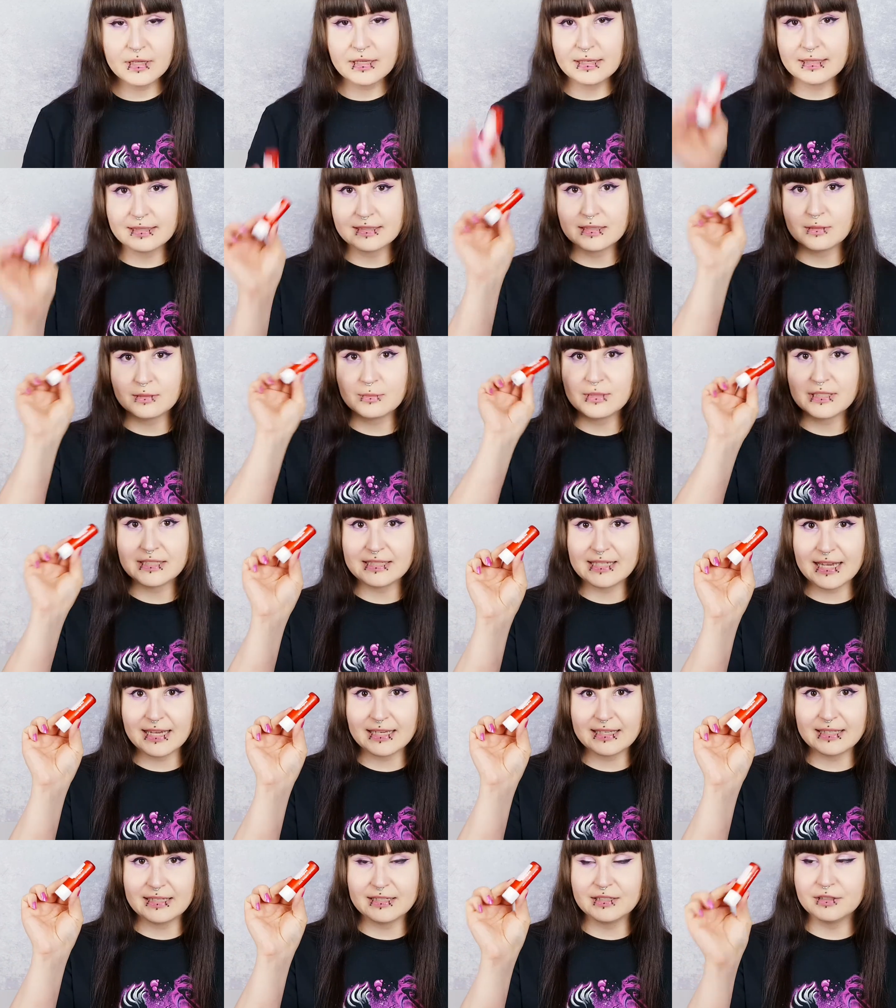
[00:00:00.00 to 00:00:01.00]
Das ist nämlich der
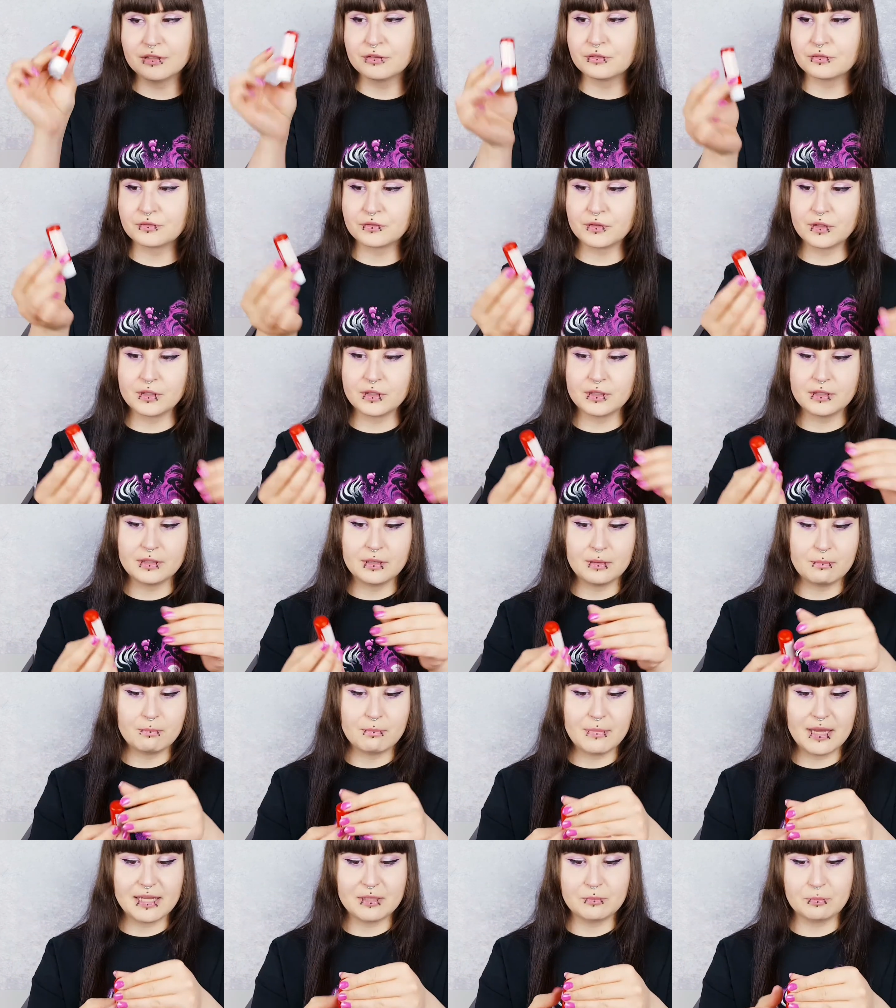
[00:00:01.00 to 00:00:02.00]
hier von
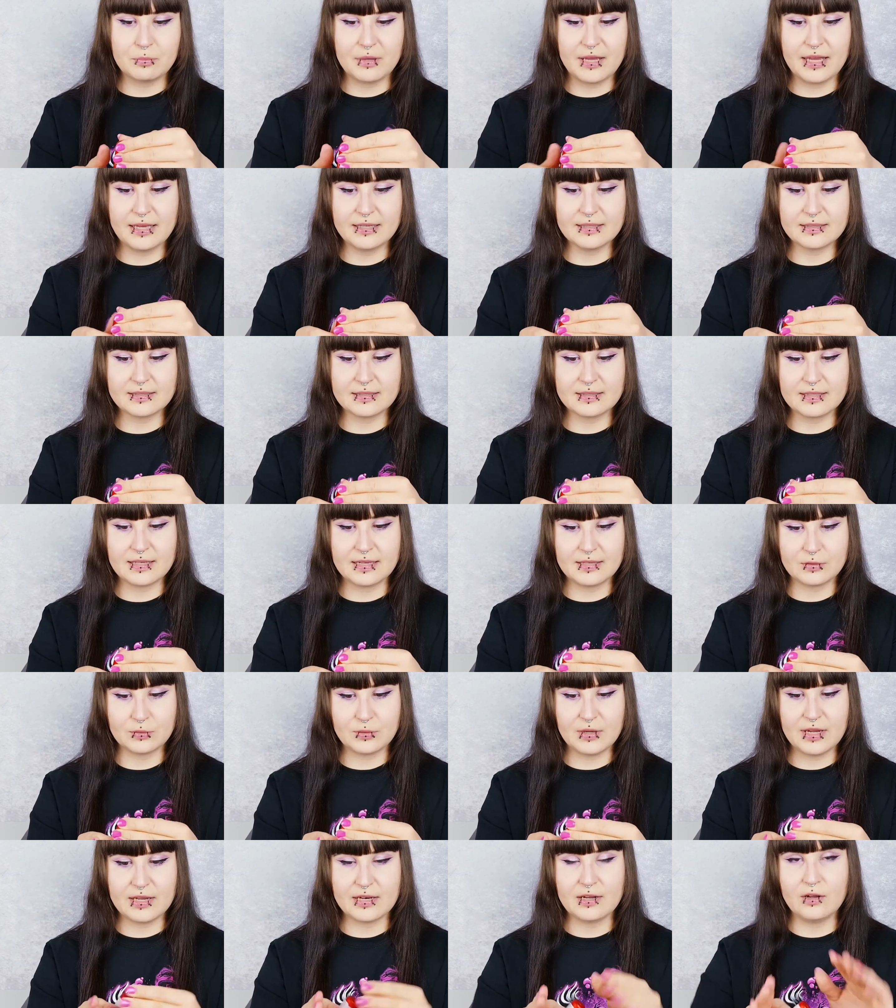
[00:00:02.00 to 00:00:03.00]
Madpacks,
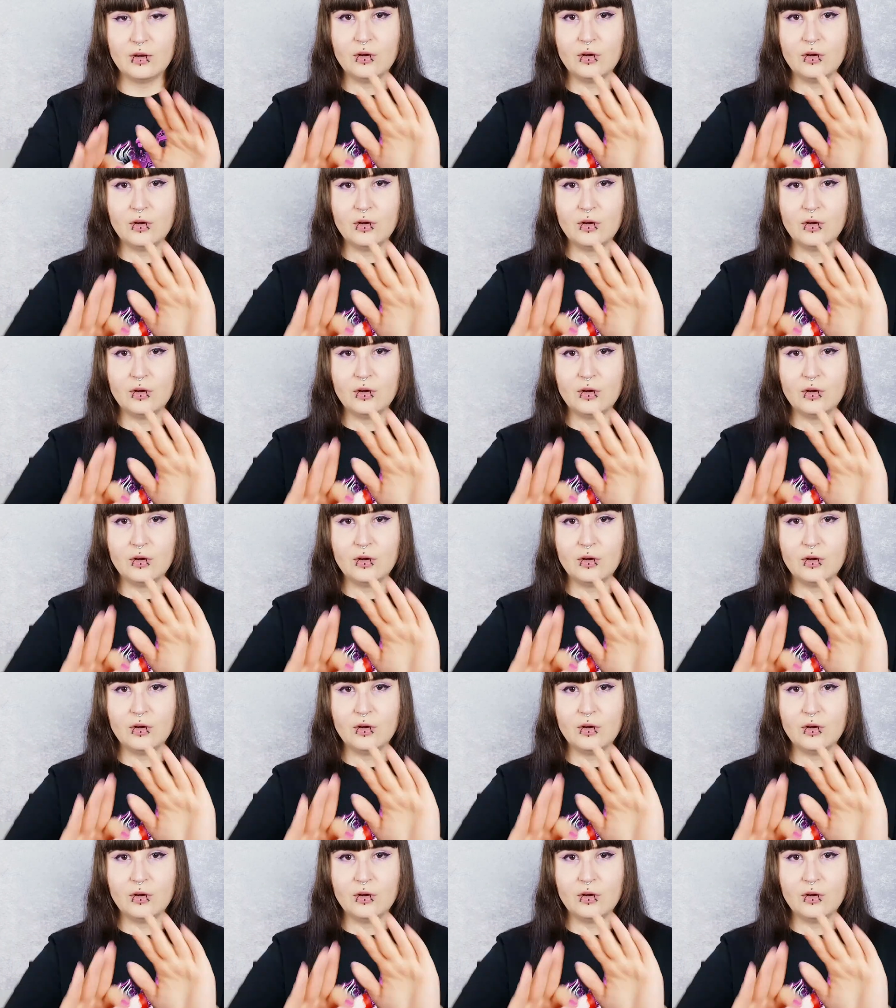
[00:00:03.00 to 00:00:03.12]
also einer